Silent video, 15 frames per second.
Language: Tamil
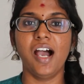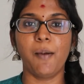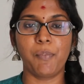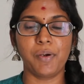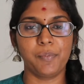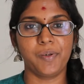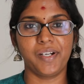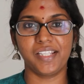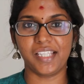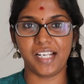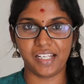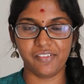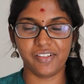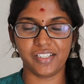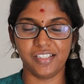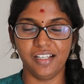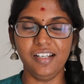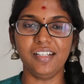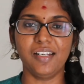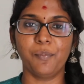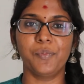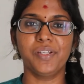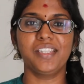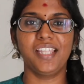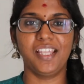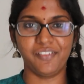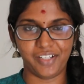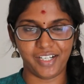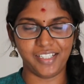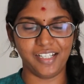அப்படிப்பட்ட தலைவர் தான் நம்ம
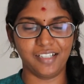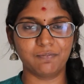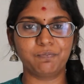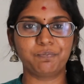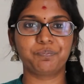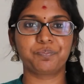தேவரையா